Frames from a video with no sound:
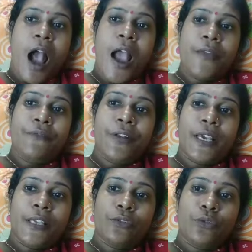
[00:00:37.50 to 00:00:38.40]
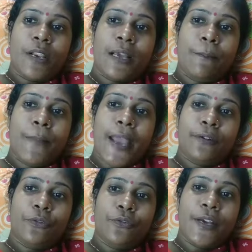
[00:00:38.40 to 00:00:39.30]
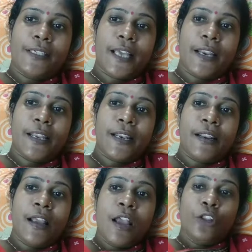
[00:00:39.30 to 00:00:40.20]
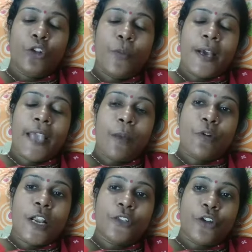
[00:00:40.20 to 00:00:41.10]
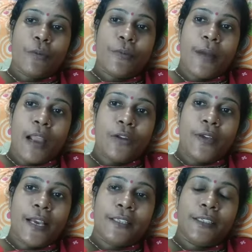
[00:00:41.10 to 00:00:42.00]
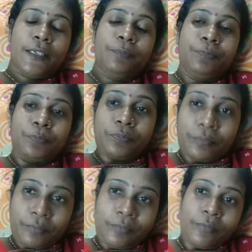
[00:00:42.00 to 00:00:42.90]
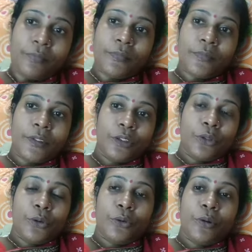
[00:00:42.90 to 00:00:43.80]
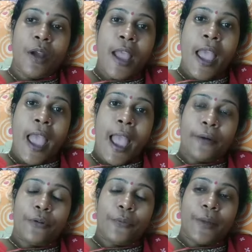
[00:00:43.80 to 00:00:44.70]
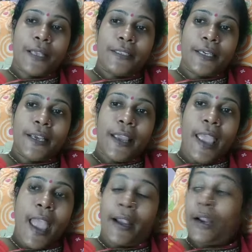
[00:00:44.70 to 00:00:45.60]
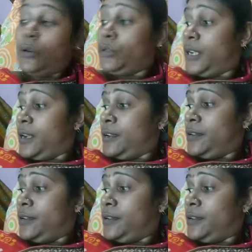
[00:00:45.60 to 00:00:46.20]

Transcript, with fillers: হাই ফ্রেন্ডস ওয়েলকাম ব্যাক টু মাই চ্যানেল তোমরা কেমন আছো আমি ভালোই আছি তো এখন বাজে এগারোটা